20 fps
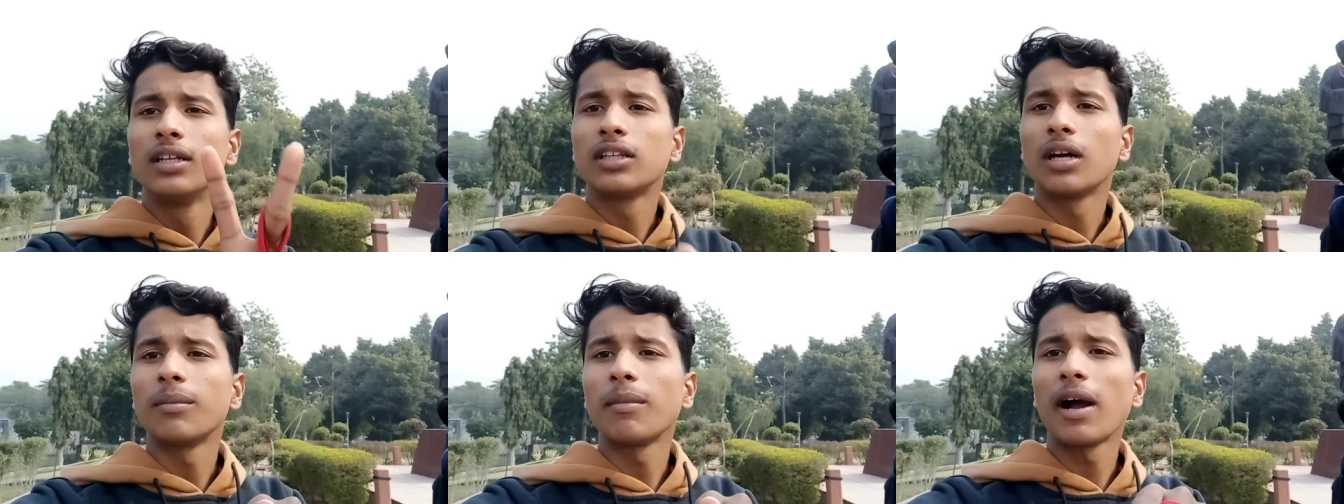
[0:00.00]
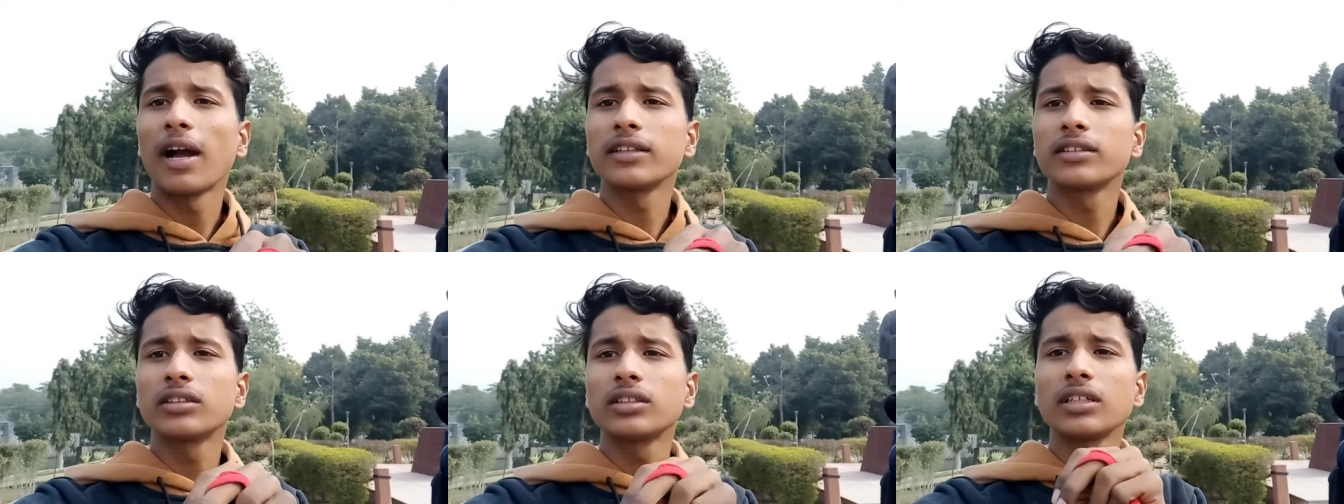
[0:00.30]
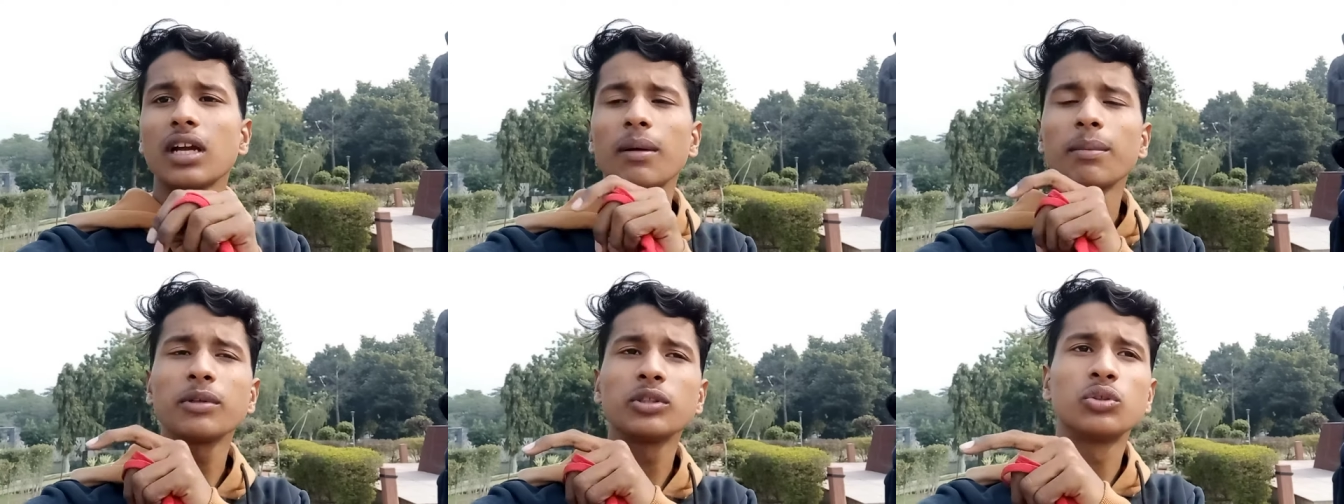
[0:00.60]
तब आए थे
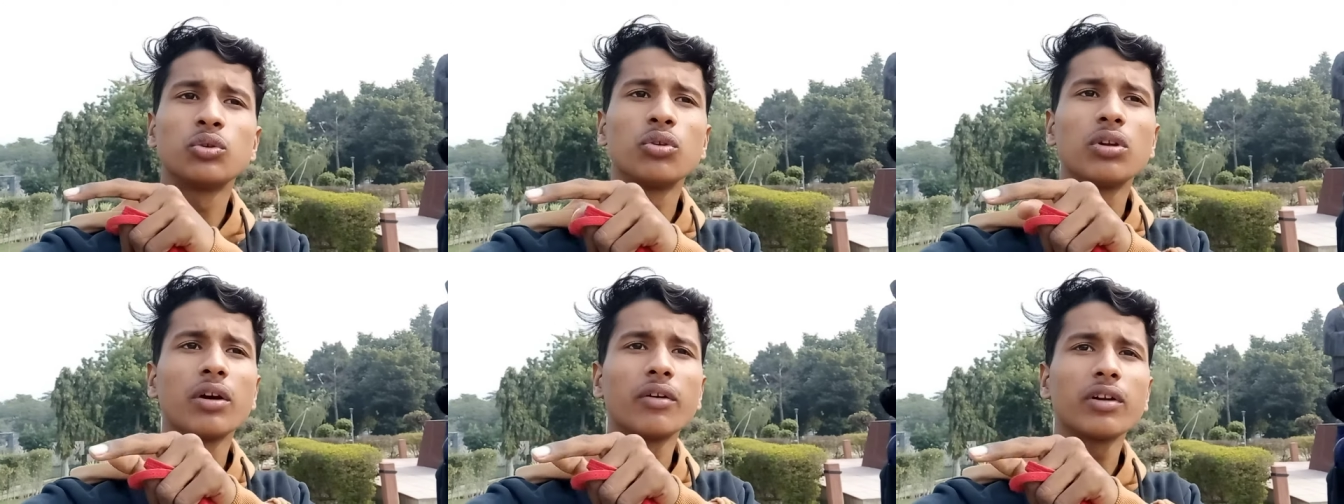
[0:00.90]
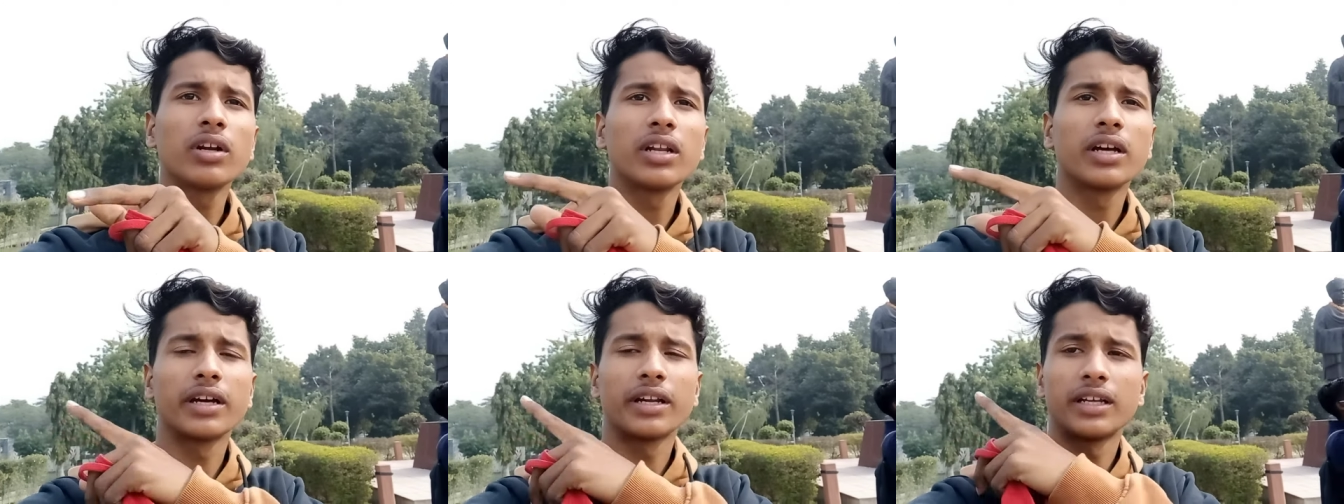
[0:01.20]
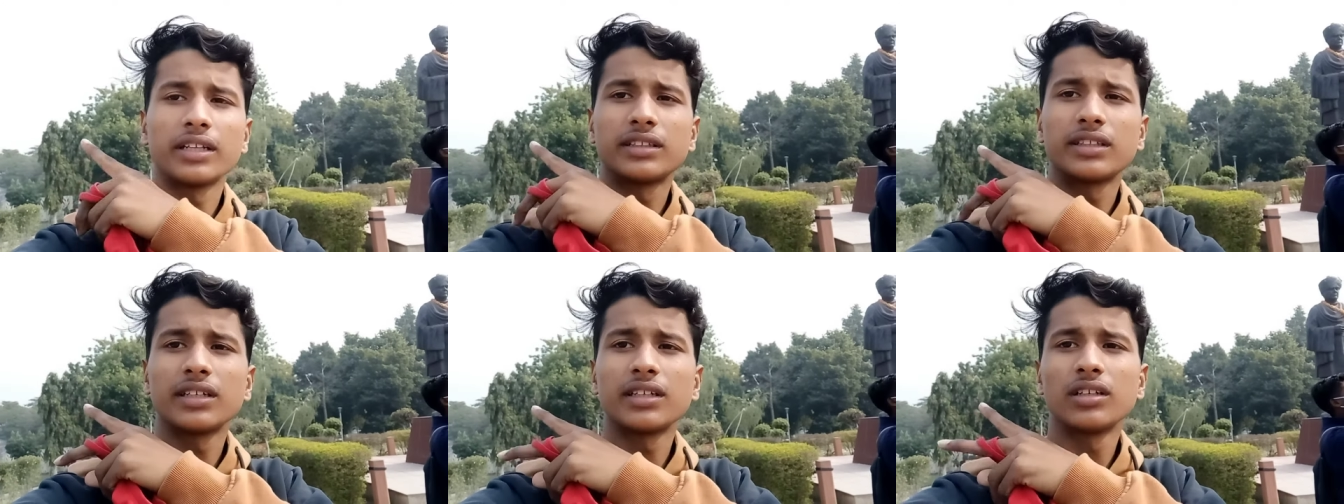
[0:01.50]
तो यहाँ पे झूले वूले लग
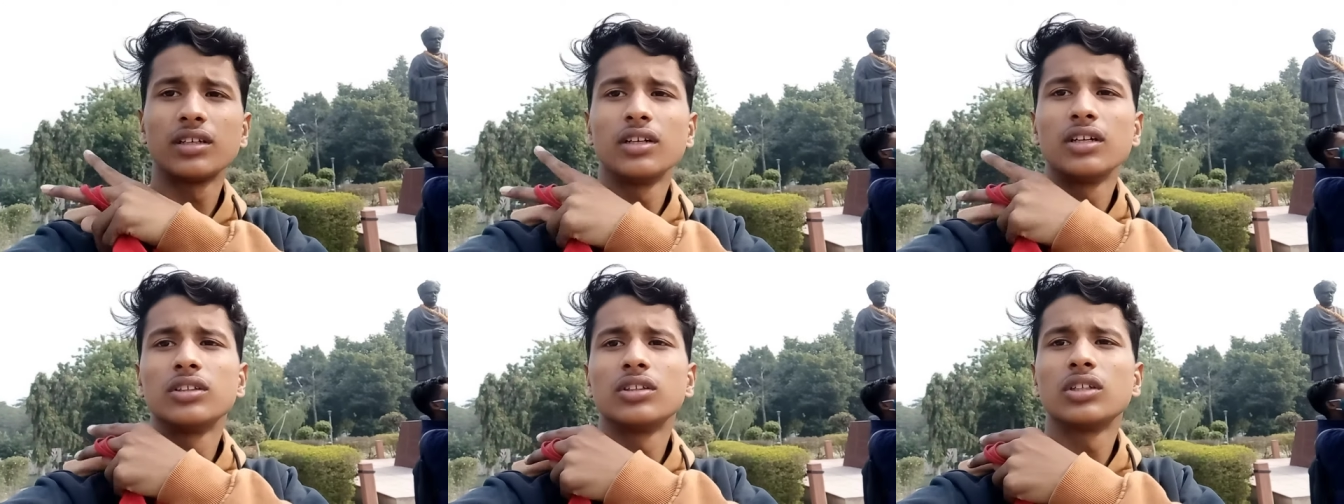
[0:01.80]
रहे थे